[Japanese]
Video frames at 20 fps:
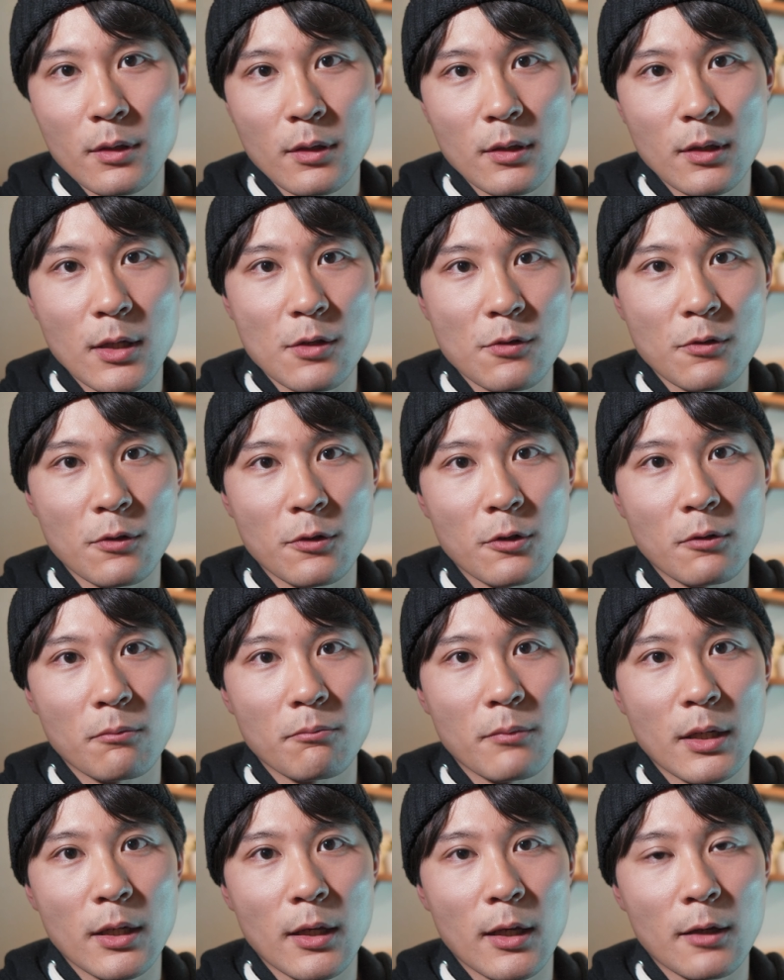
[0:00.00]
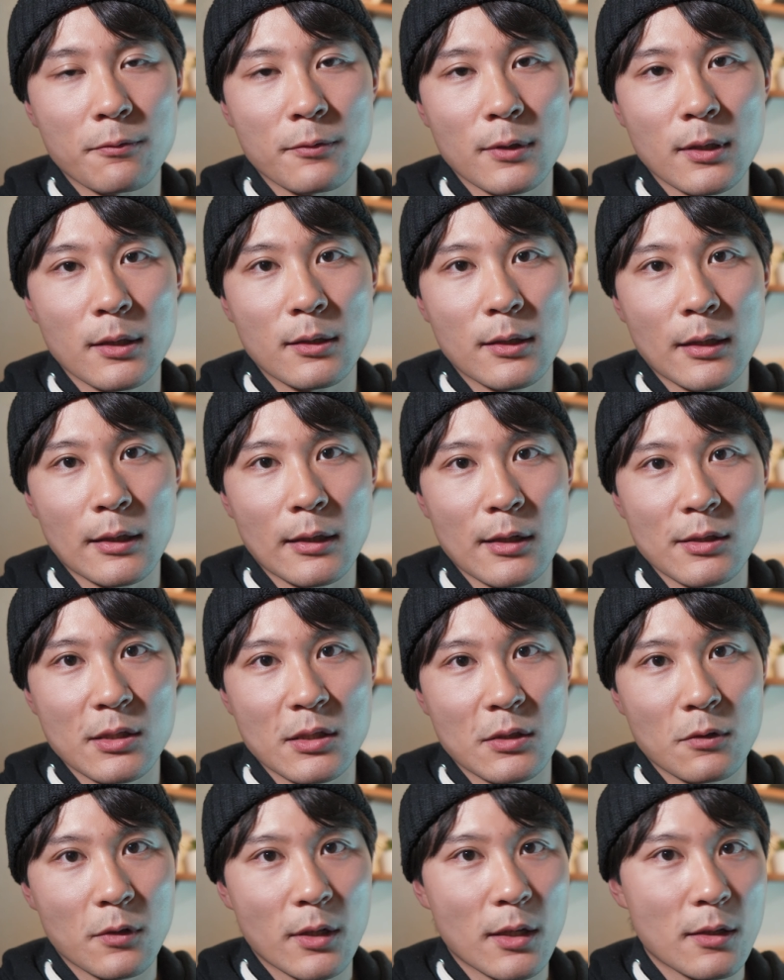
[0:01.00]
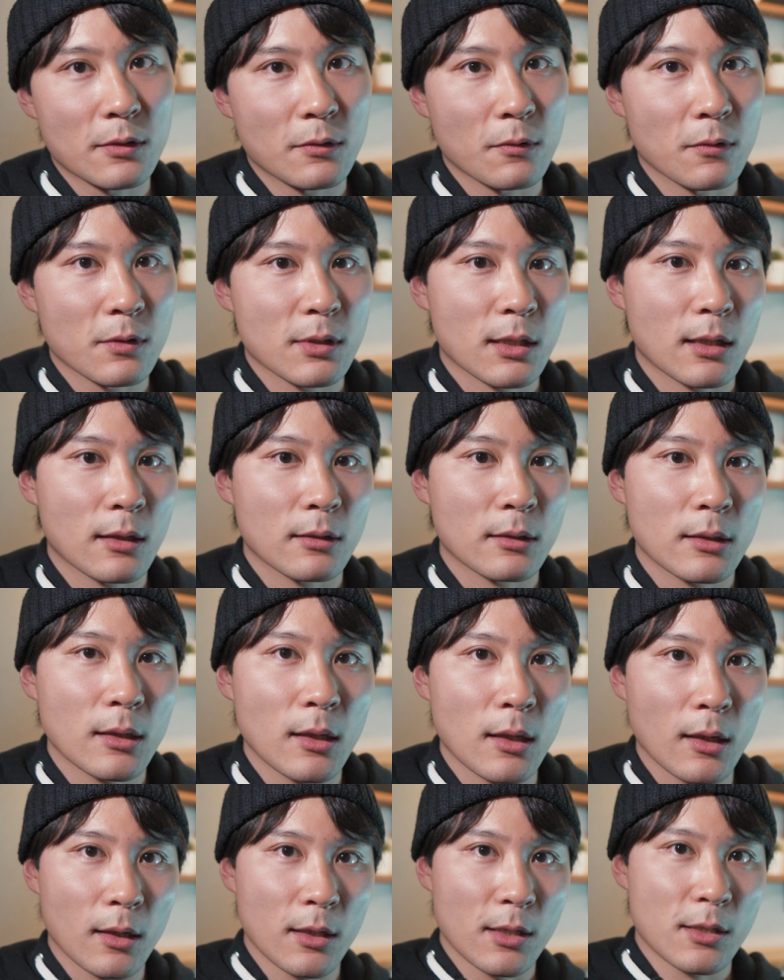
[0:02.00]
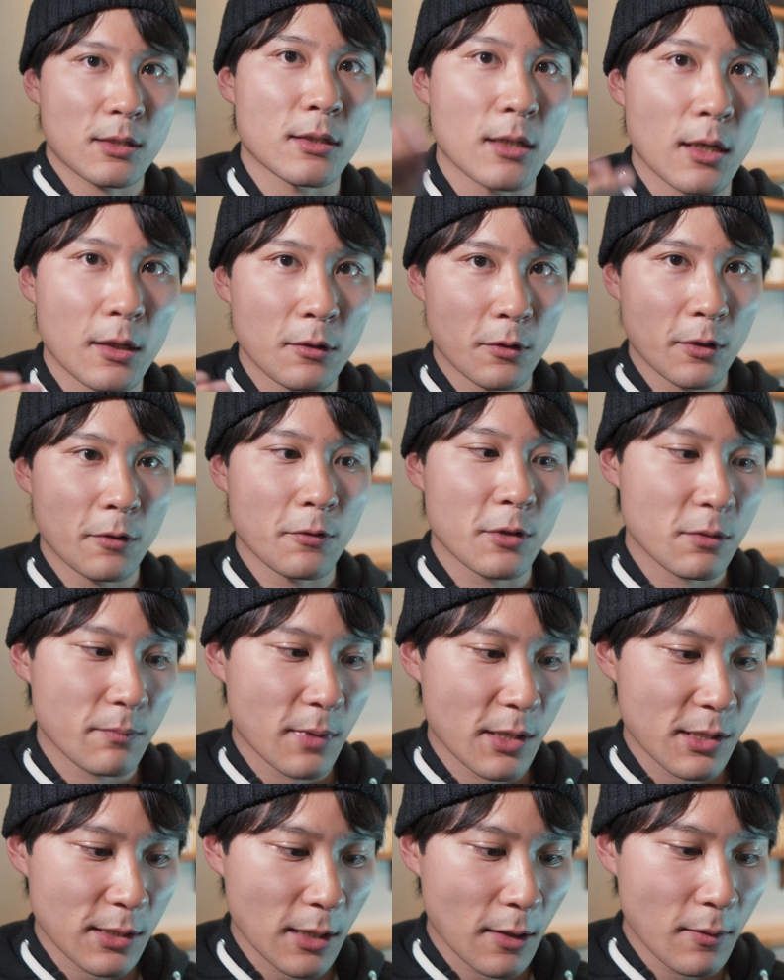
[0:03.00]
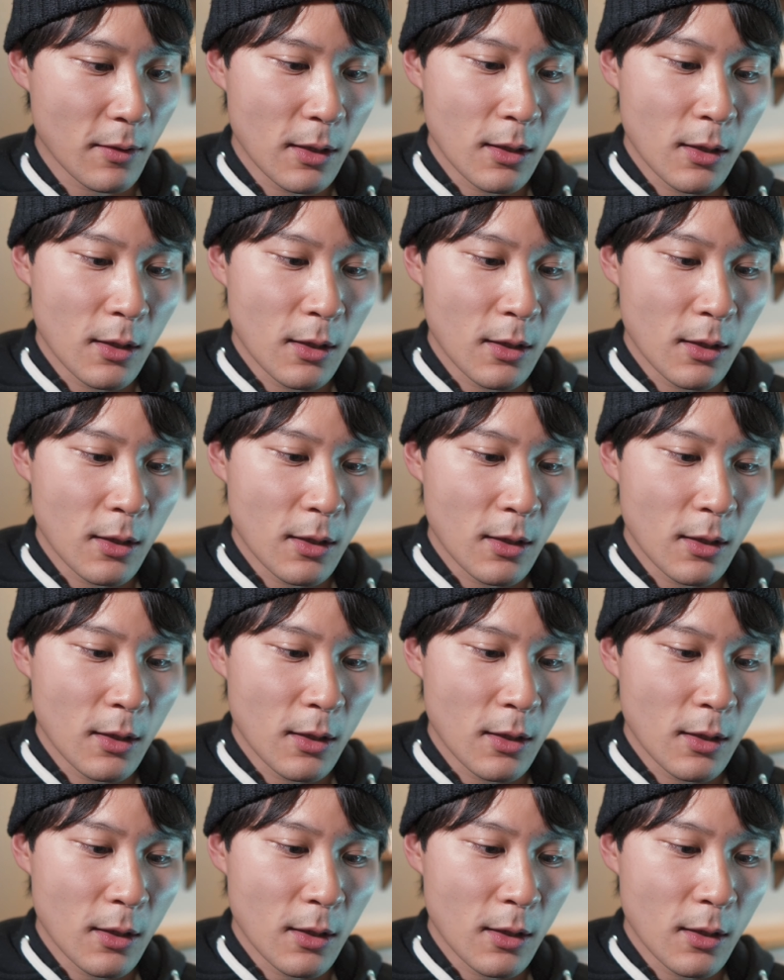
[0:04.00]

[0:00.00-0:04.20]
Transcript: にじゅうよんミリエフいってんはち のズを使って室内撮りをしました。